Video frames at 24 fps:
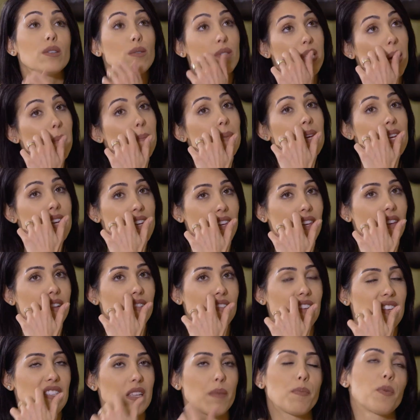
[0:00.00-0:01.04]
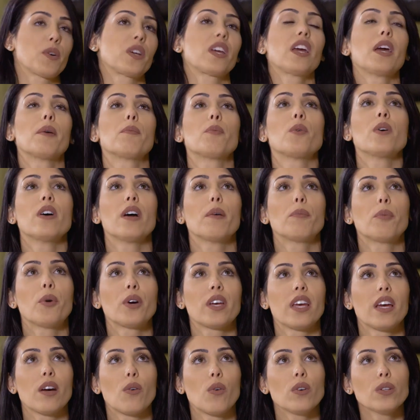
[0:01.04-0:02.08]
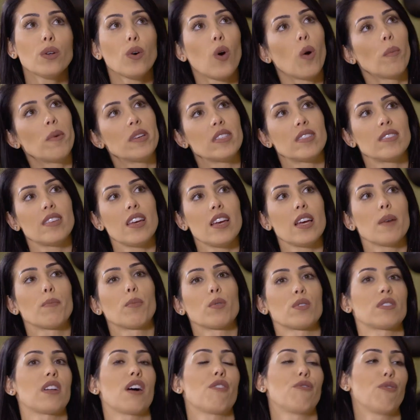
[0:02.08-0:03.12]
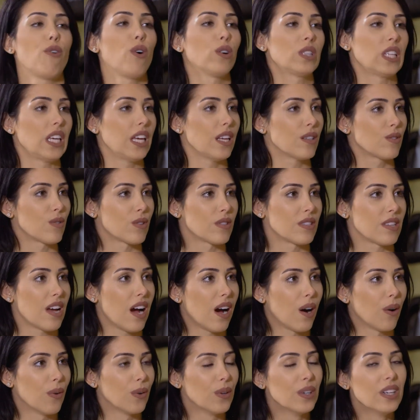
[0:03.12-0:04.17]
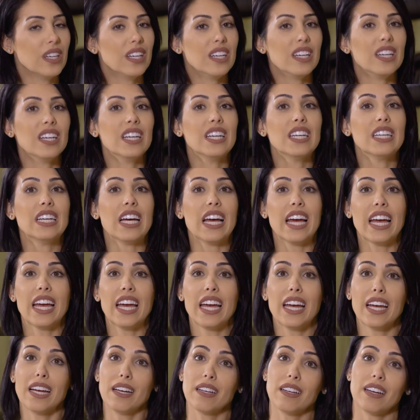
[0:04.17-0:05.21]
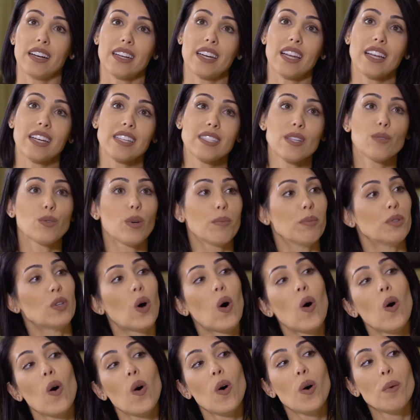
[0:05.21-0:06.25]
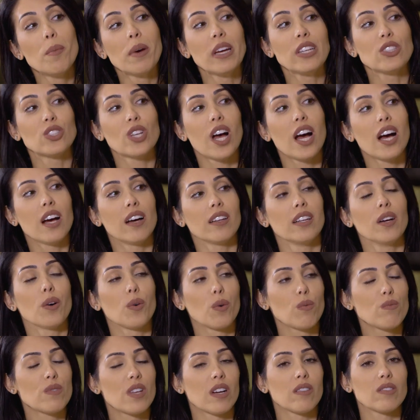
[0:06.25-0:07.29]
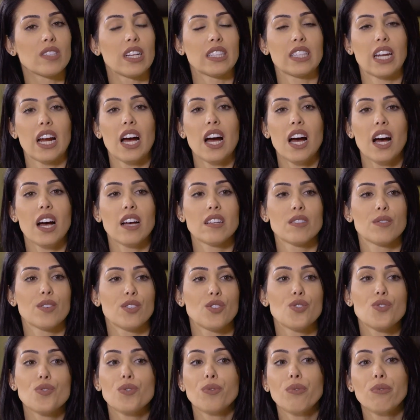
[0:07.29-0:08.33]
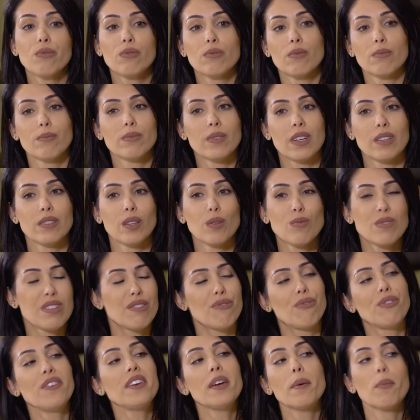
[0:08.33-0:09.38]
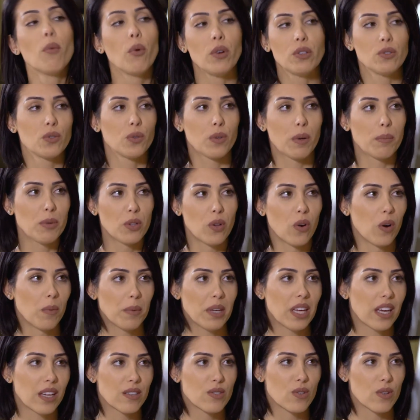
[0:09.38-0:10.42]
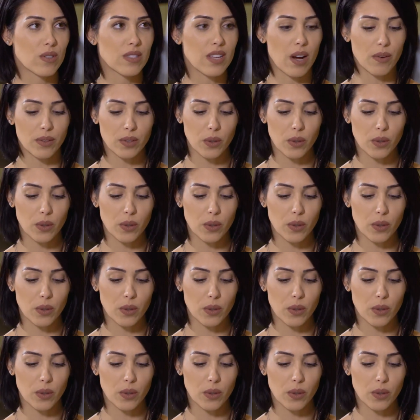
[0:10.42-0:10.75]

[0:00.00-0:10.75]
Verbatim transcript: Eu sabia que ia ser, sabe por quê? Porque quando eu comecei a postar foto em rede social, é aquela questão do abdômen já, né, alguns anos atrás, a gente não não se via muito o abdômen em rede social.